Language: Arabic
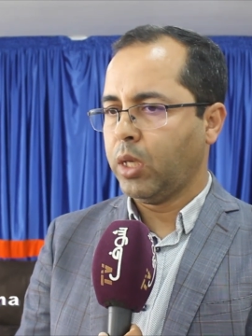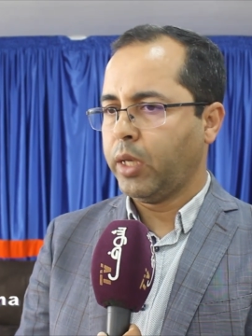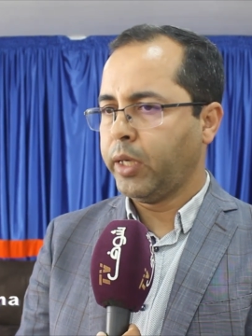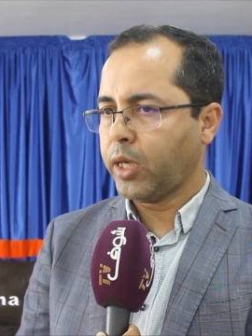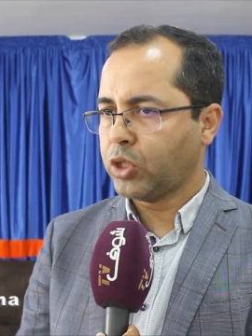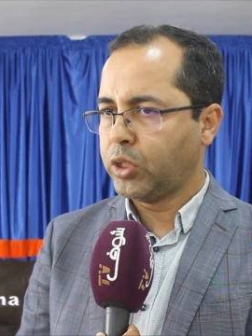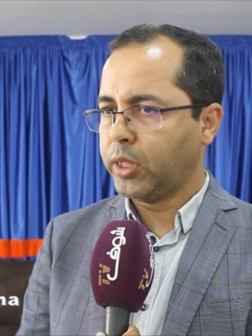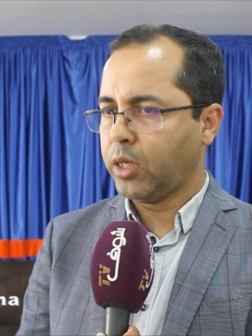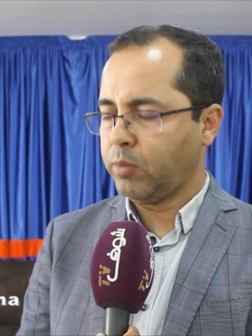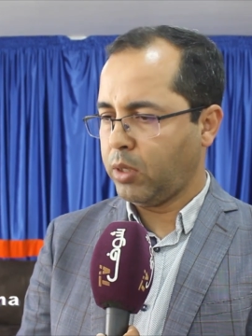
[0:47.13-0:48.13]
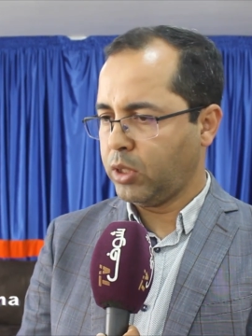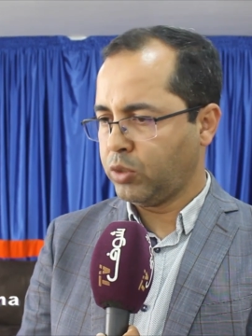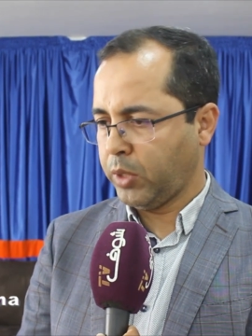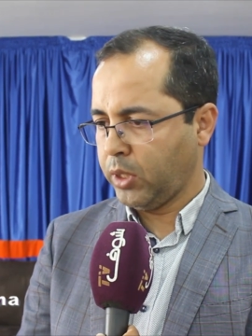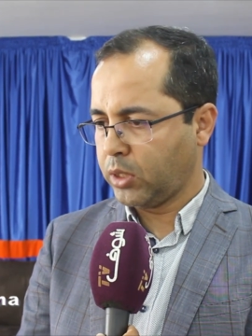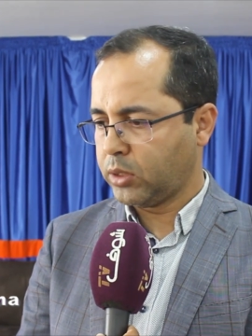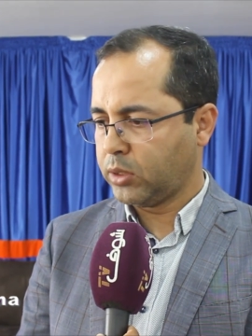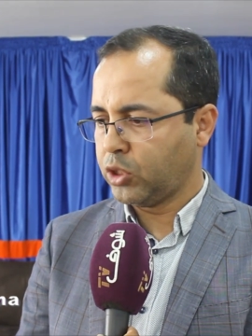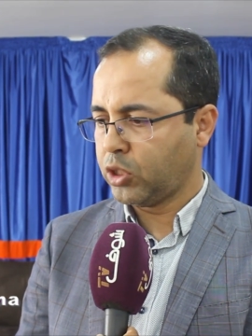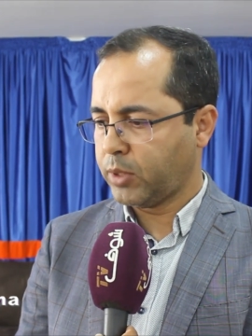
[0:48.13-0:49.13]
النقاش اللي كان مع الجمعيات
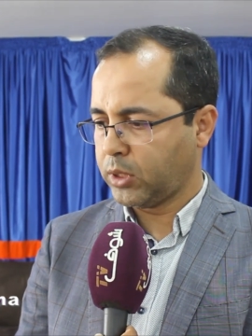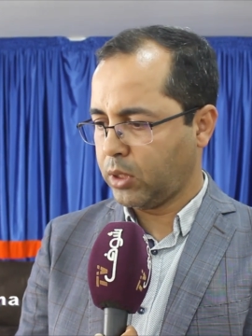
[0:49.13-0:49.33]
استجابه